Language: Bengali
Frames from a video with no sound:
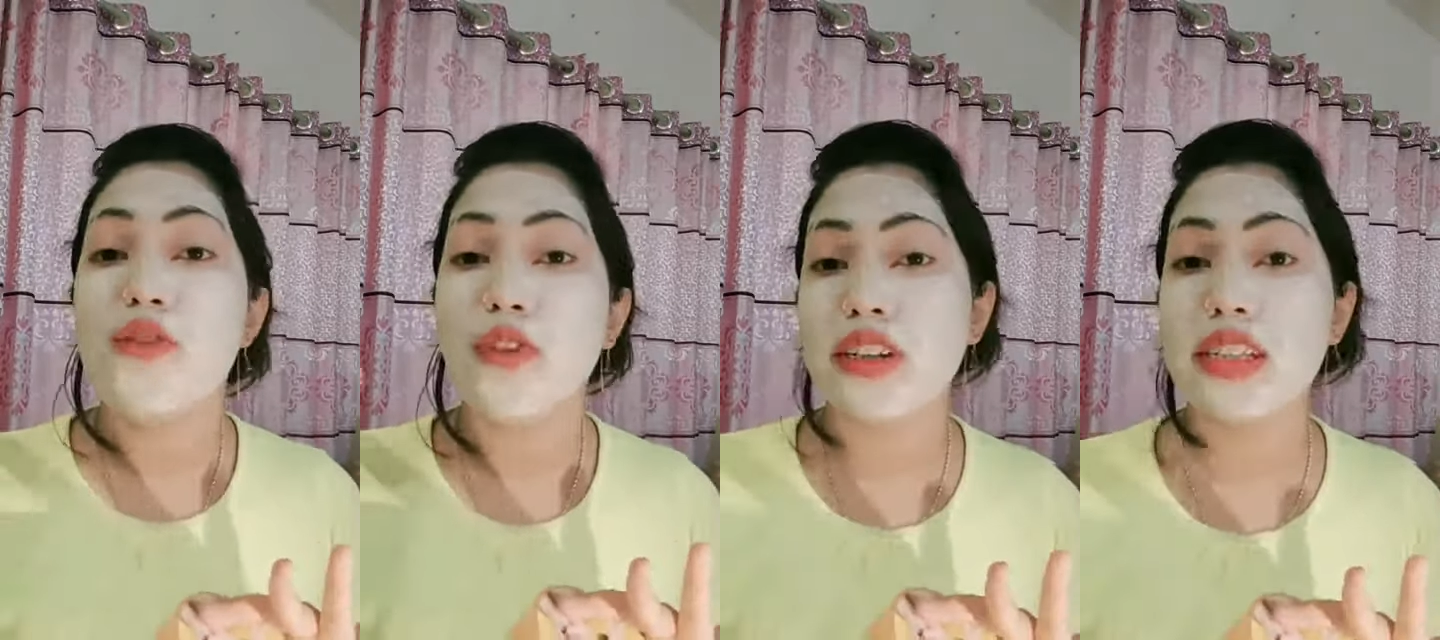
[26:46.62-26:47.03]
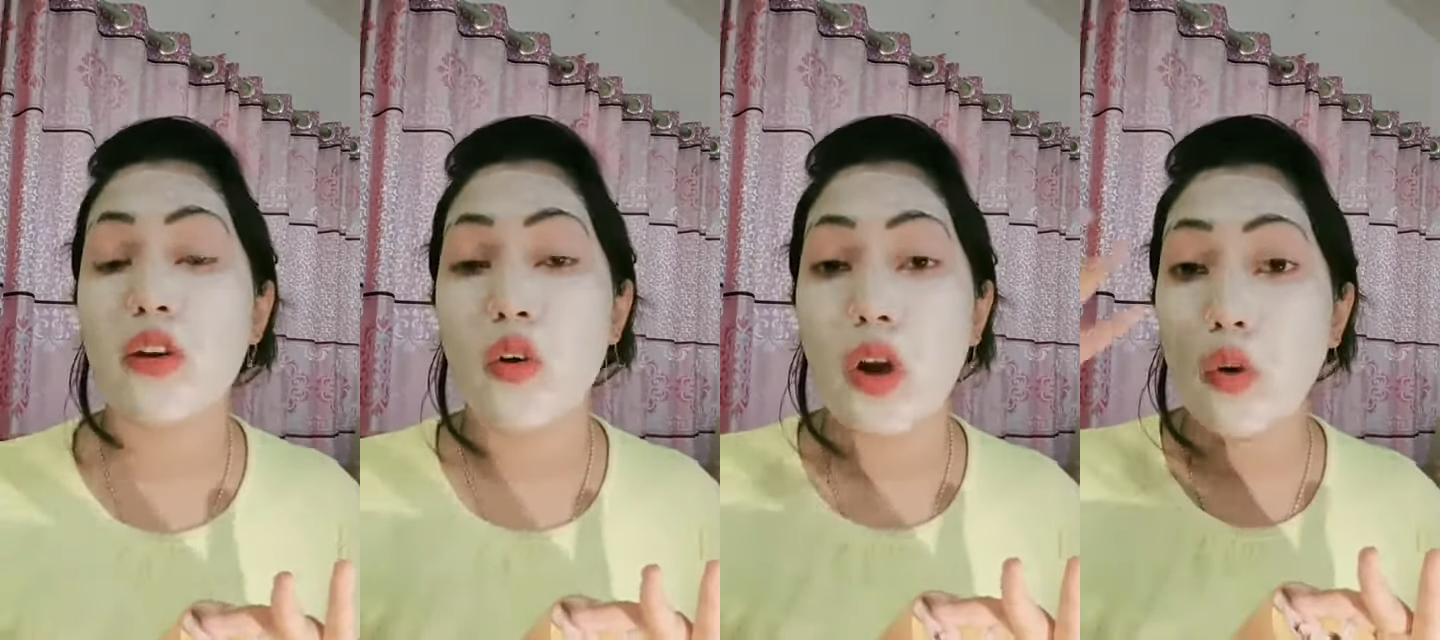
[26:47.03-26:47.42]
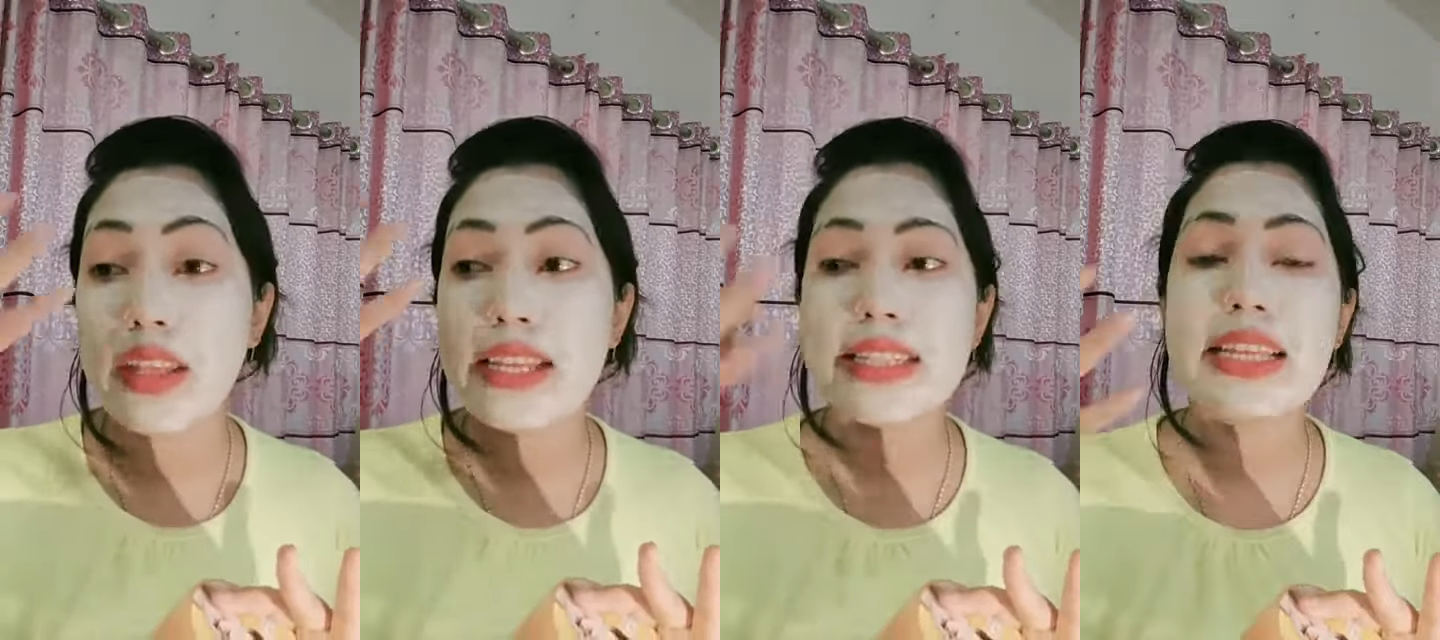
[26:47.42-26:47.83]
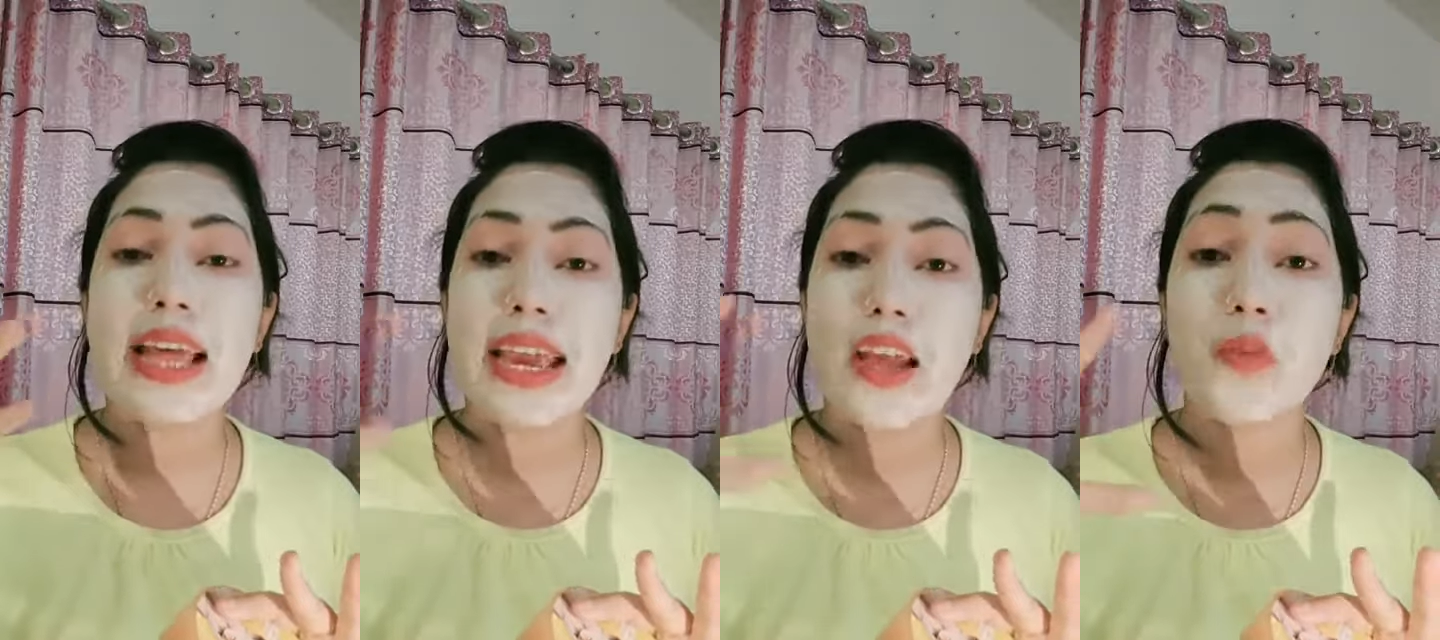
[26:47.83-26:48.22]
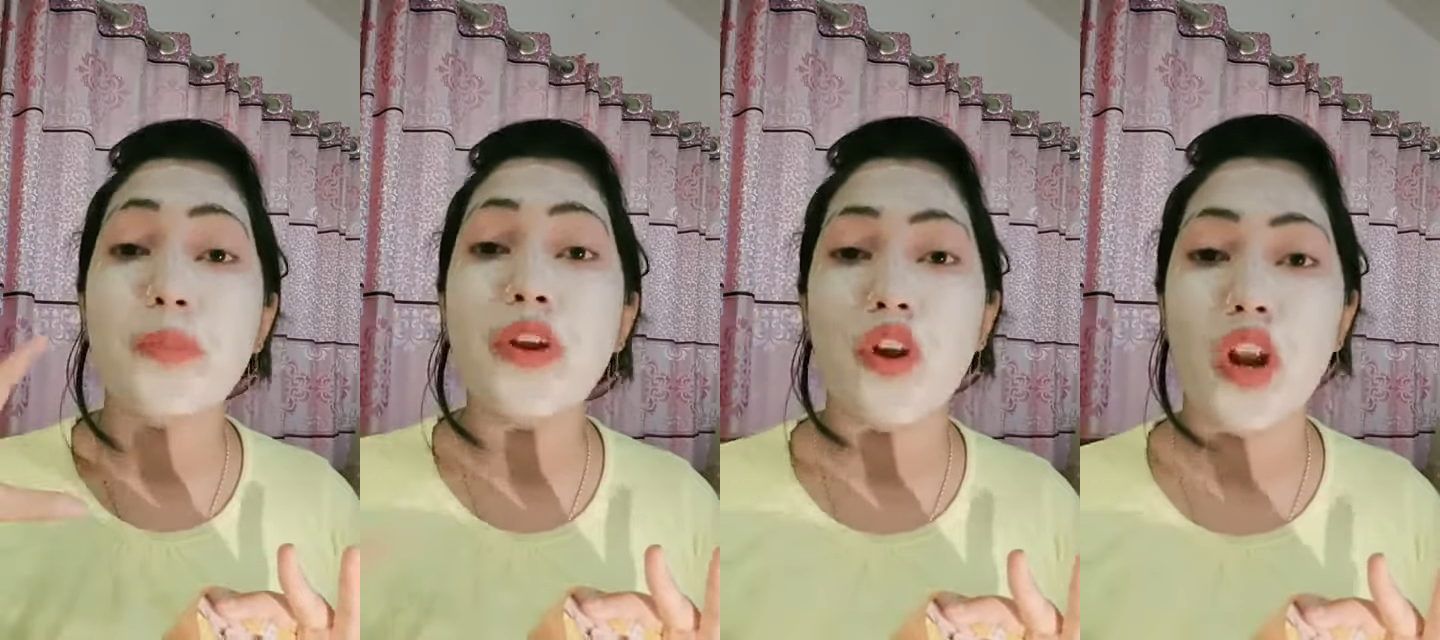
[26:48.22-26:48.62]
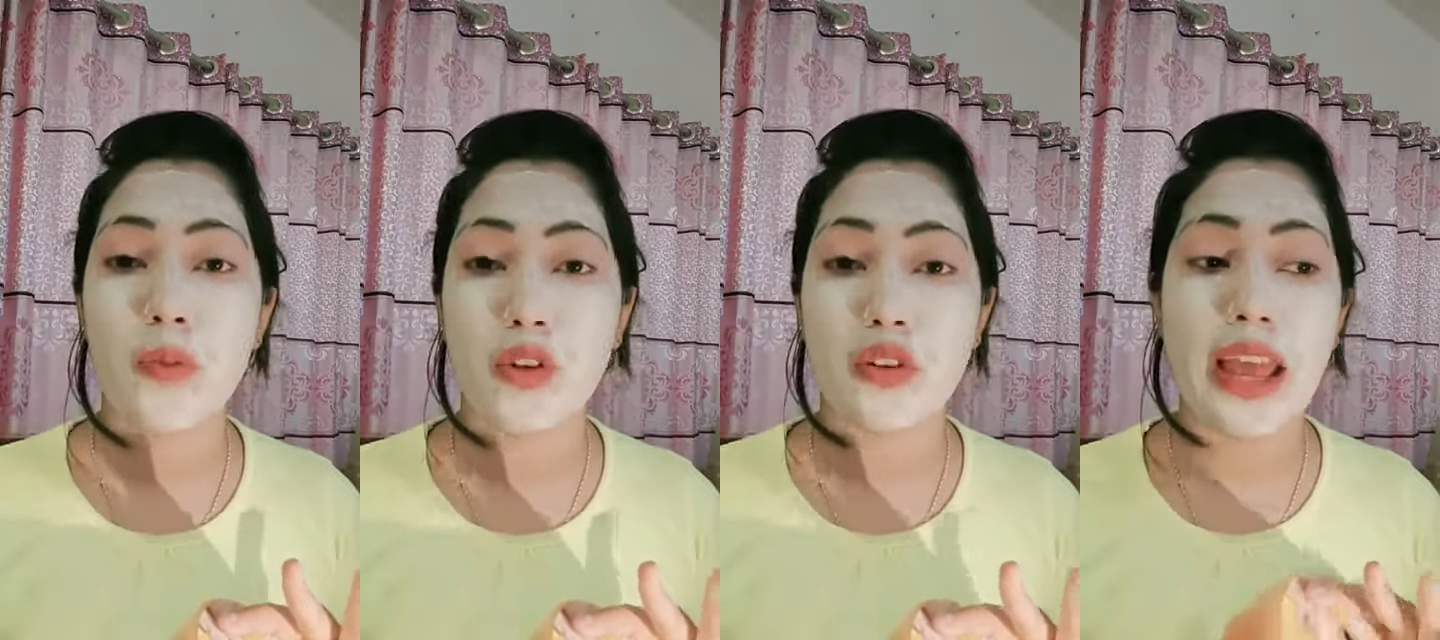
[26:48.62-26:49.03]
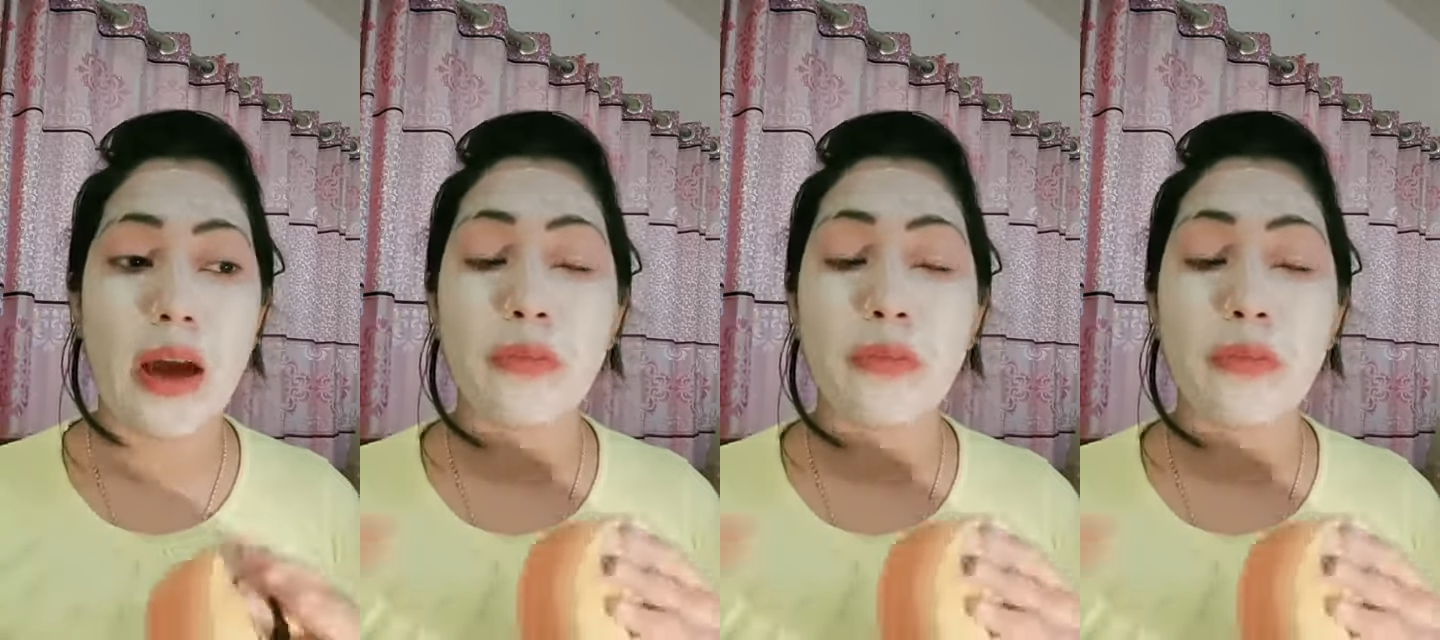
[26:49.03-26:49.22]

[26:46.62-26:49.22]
ফর্সা না ওরা ওদের স্কিন থাকে একদম মিররের মতো লাই